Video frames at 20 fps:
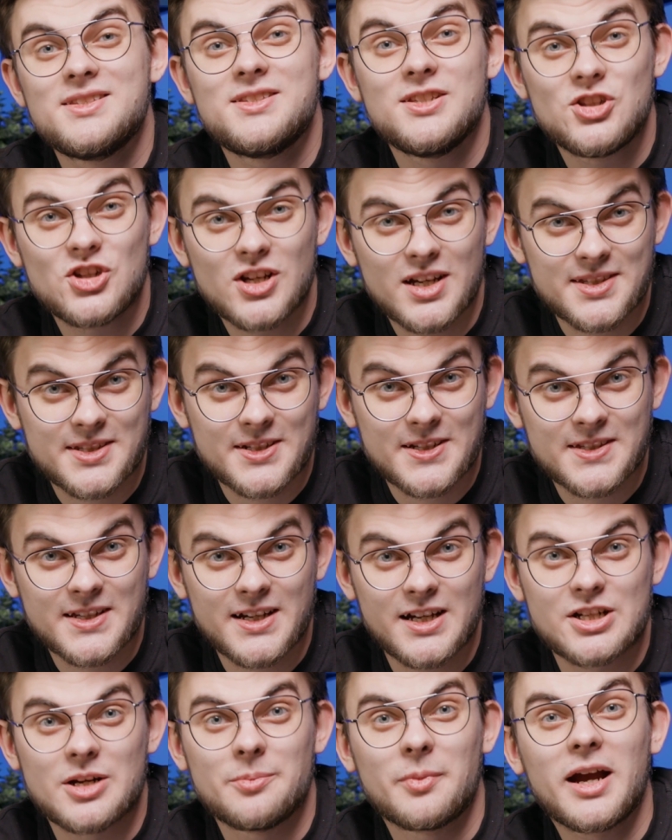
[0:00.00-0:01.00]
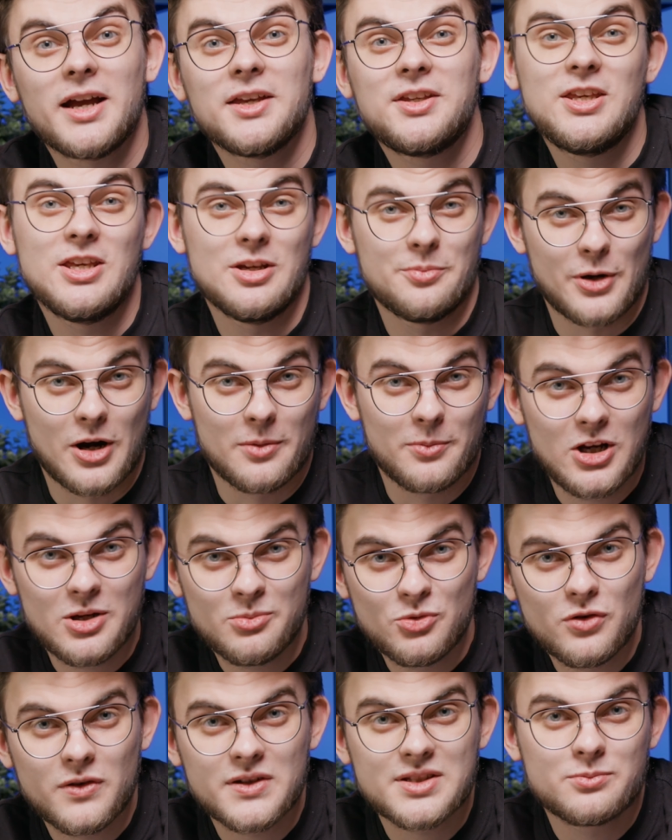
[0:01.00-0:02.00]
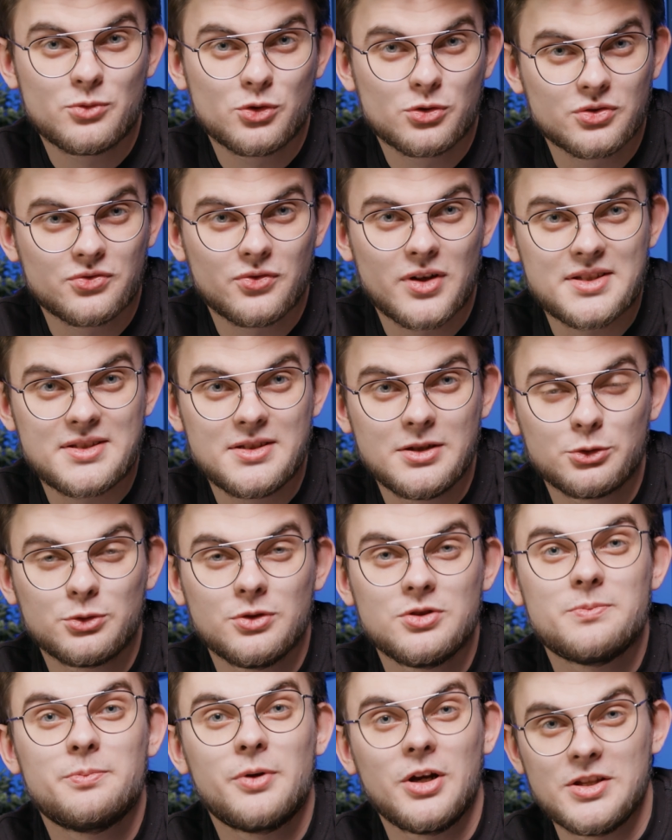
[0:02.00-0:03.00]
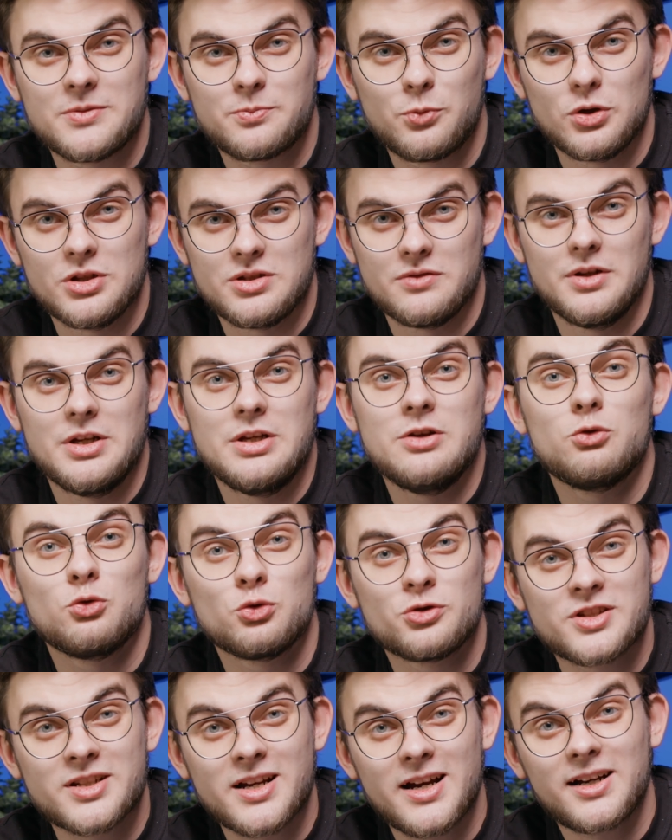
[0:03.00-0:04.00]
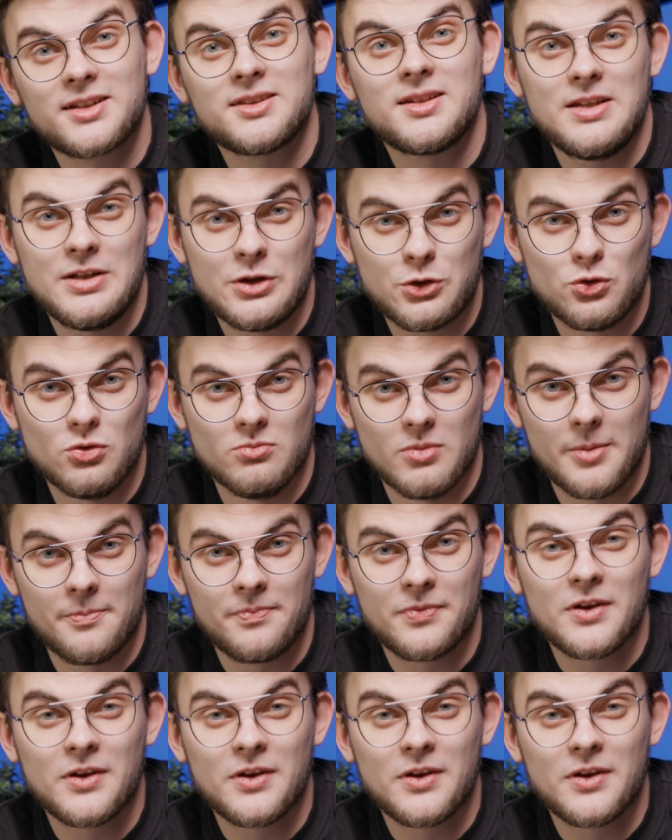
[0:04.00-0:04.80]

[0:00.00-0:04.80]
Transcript: Сейчас расскажем, какие проблемы у вас могут возникнуть при использовании УСКарт и Хума.